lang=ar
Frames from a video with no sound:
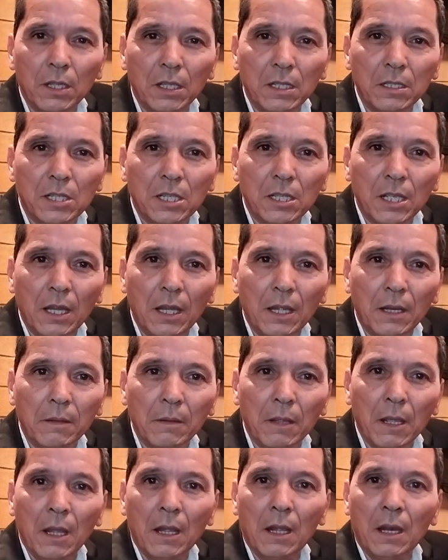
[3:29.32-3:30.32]
انسان
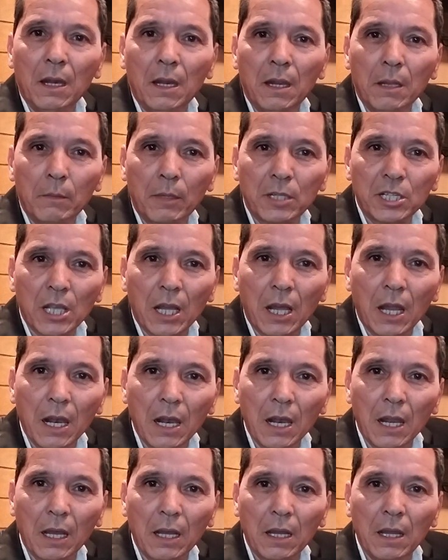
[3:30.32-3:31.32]
اللي
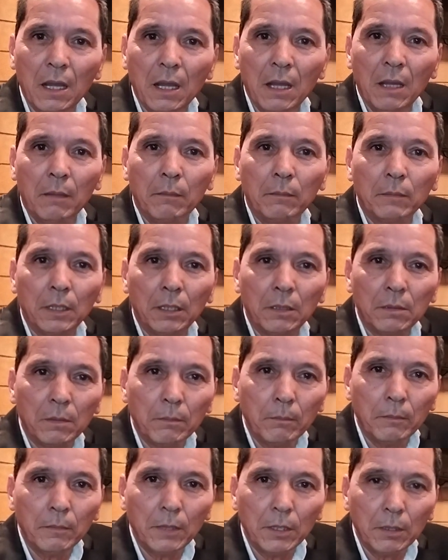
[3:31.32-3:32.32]
متخلق
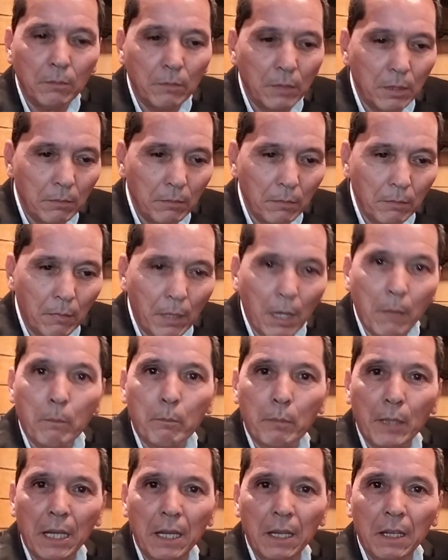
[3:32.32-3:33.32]

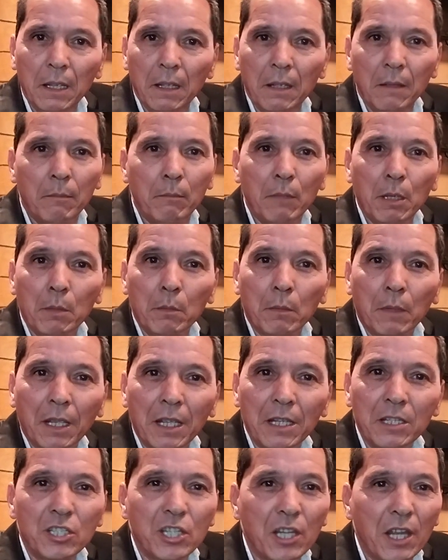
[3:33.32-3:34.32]
مربي ما
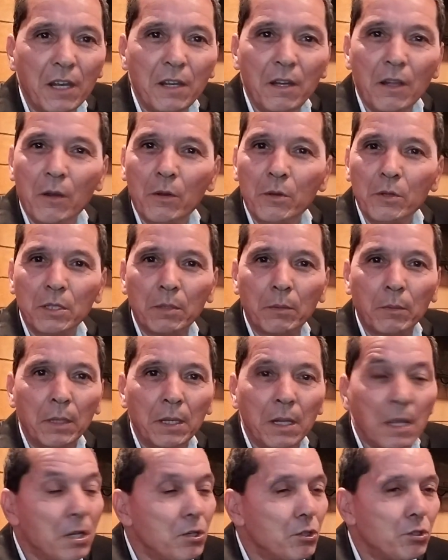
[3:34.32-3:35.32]
يمكنش انه يكون
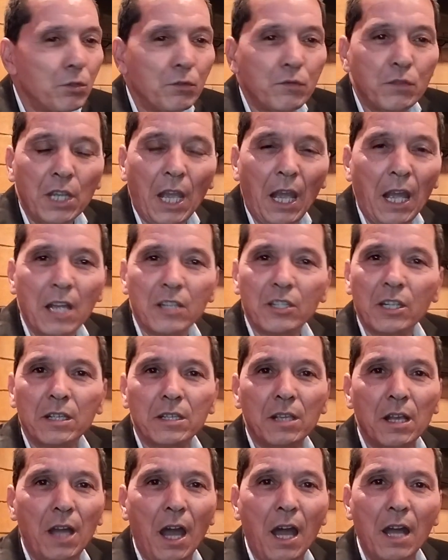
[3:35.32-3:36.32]
شو شي
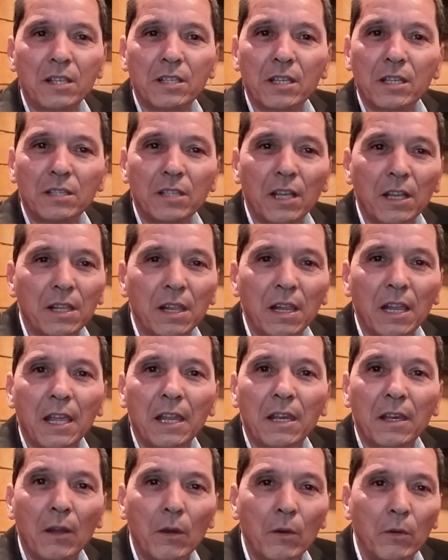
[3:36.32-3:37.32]
حاجه حاجزات
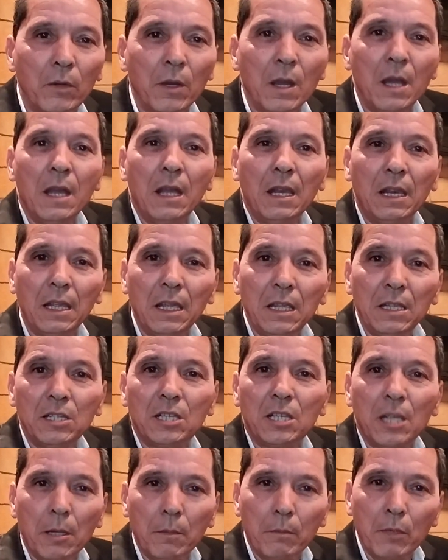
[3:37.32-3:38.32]
لانه
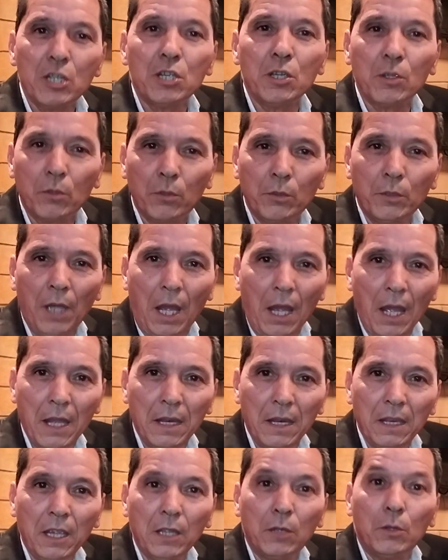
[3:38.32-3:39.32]
الانسان باش يكون
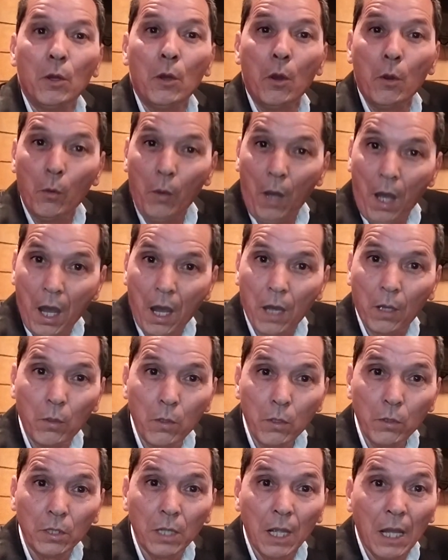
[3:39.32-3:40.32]
عنيد
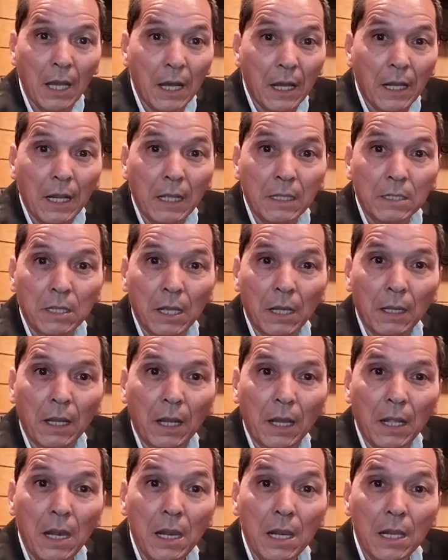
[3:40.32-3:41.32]
وحقود راه
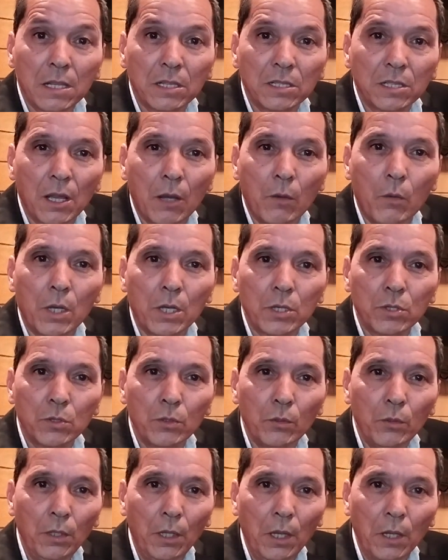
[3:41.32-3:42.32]
قله
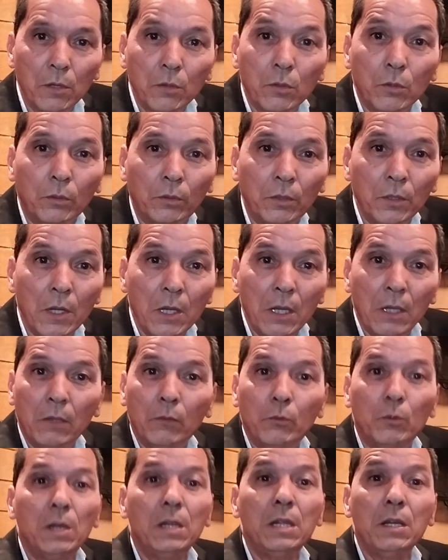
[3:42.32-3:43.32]
التواصل عنده
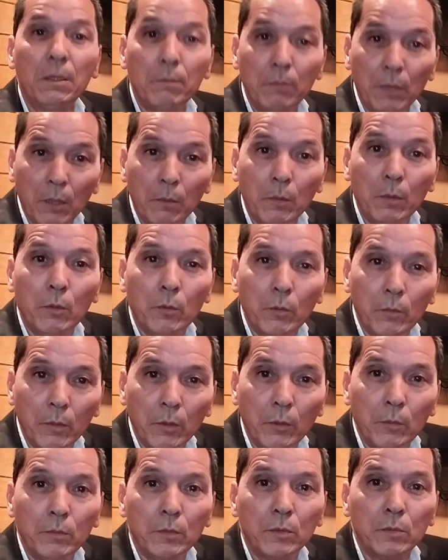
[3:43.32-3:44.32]

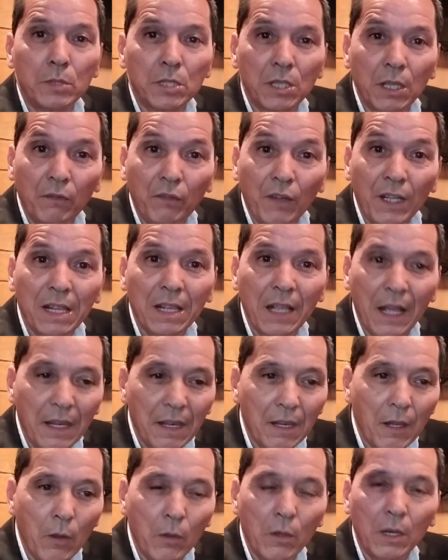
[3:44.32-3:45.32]
ومن صفات
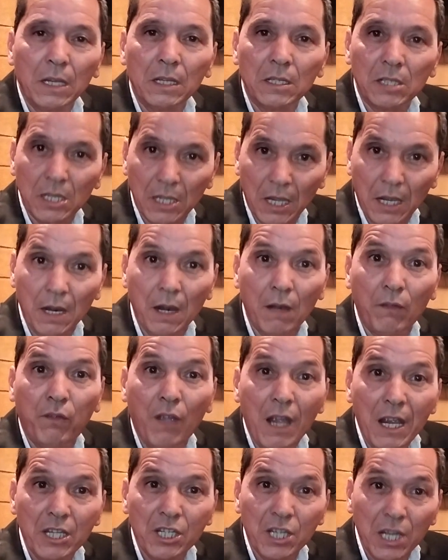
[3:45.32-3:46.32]
انه الانسان
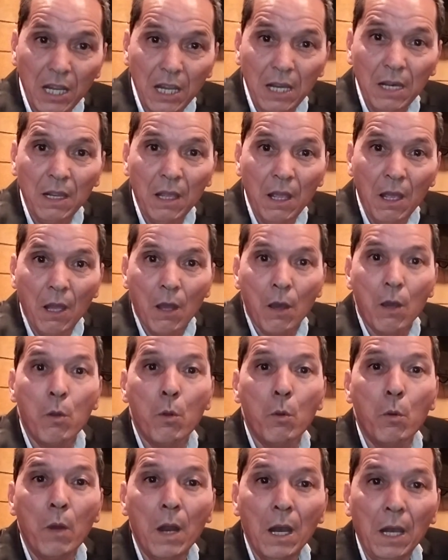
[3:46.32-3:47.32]
الفاشل
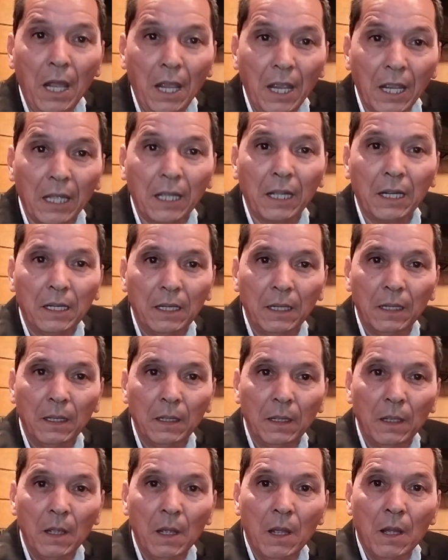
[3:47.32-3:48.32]
هو الحقد
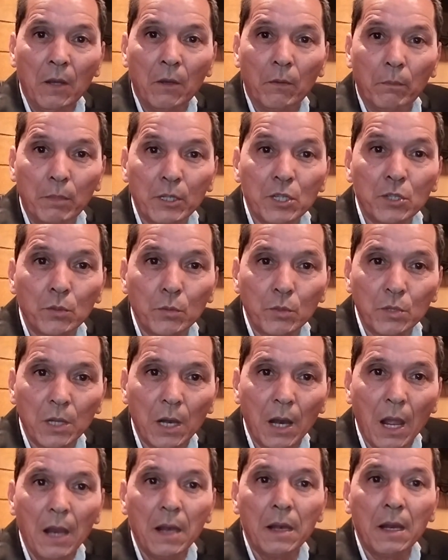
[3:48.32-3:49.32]
باش
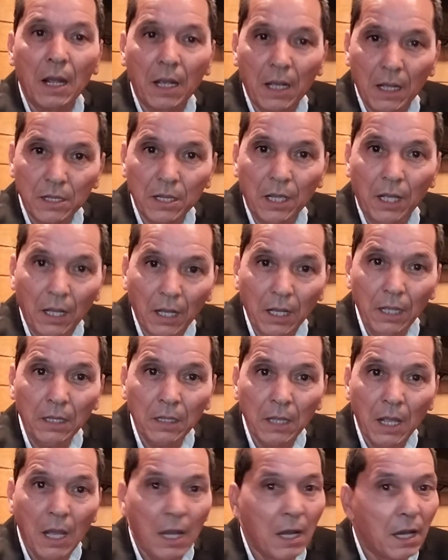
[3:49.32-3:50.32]
توصل انك تحقد
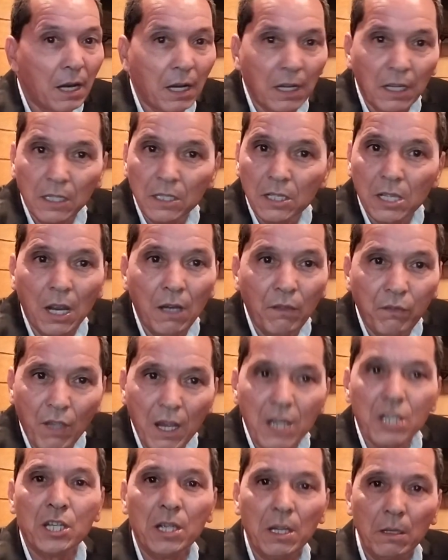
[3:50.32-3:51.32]
راك انسان
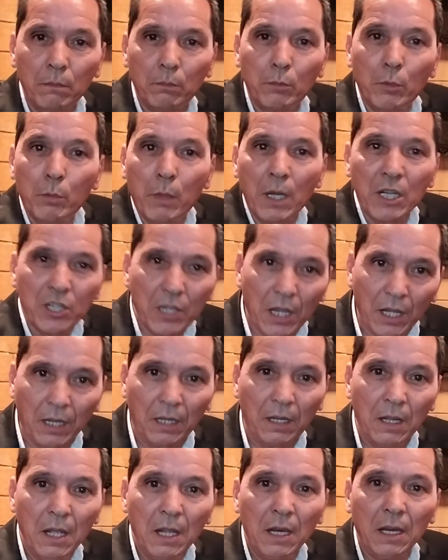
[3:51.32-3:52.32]
فاشل
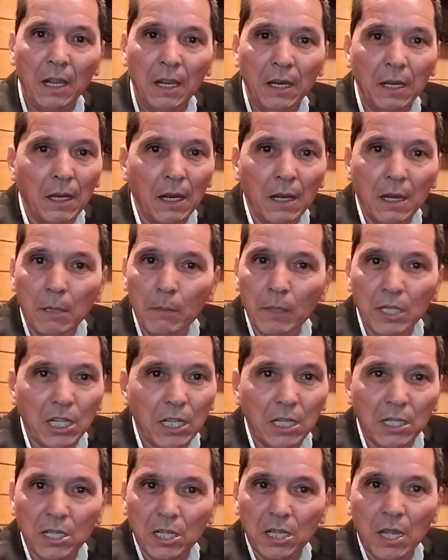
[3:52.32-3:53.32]
مباشره لان اللي ما
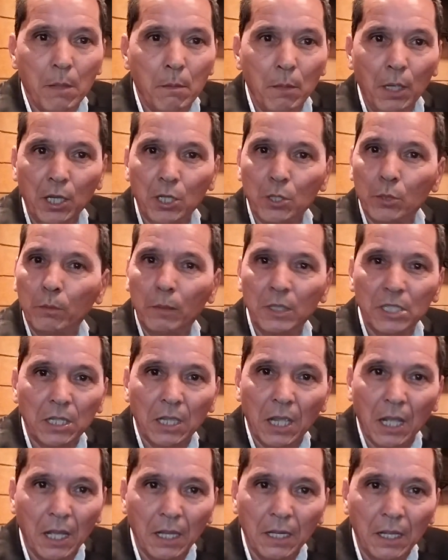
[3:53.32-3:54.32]
تيتسامحش وما
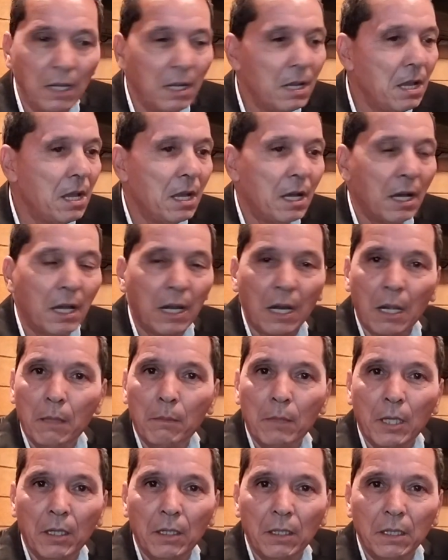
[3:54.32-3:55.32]
هذا راه
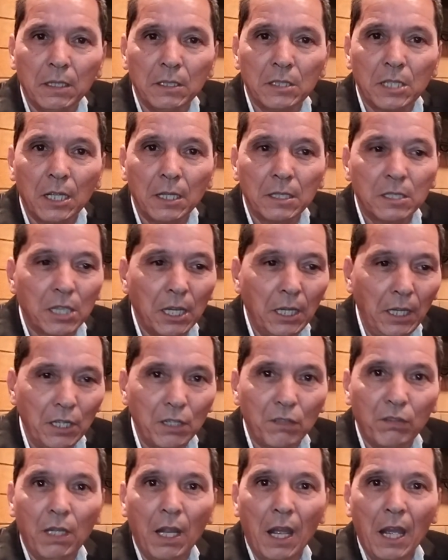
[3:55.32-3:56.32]
انسان
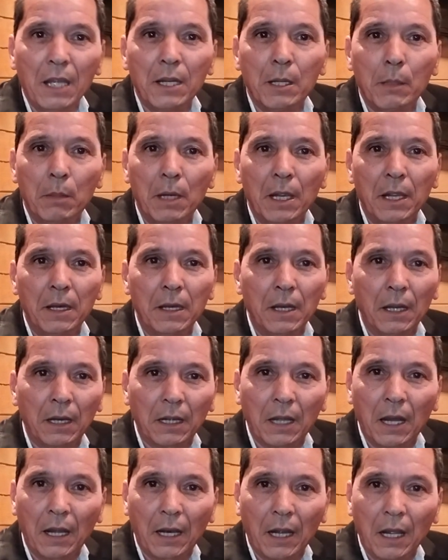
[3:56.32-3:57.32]
تيعيش في العذاب لان
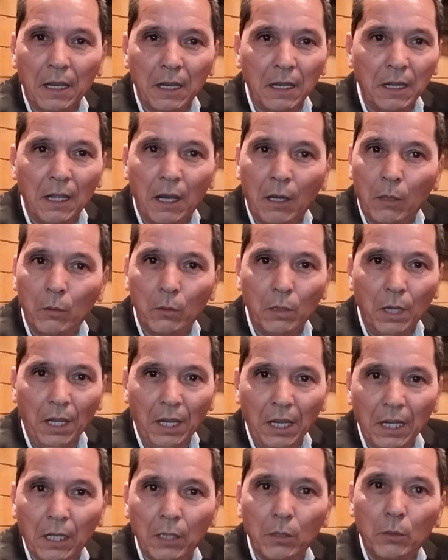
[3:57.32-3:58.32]
الكراهيه
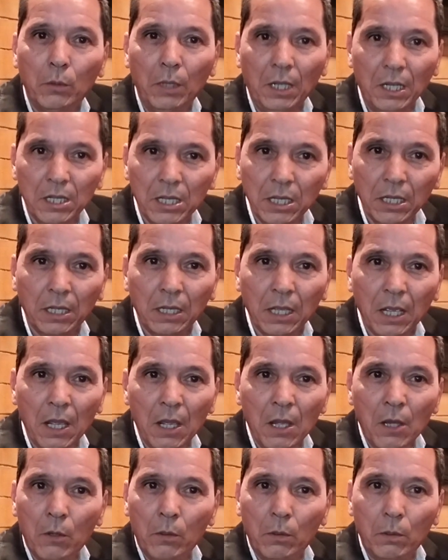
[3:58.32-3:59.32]
والحقد والحسد
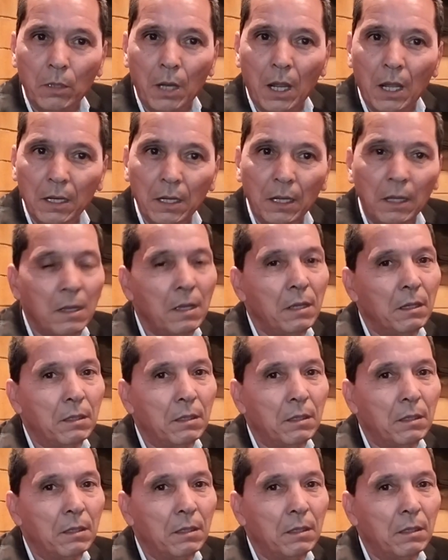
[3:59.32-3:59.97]
وهذا